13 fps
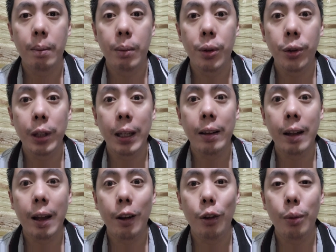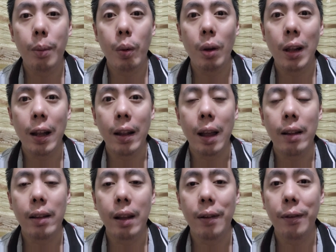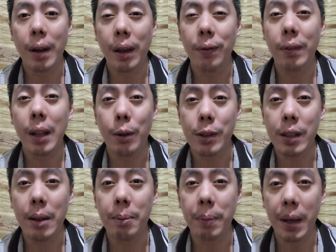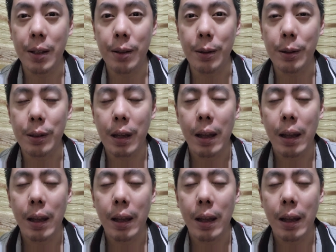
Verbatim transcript: Muntik na akong mawalan ng 5,000 pesos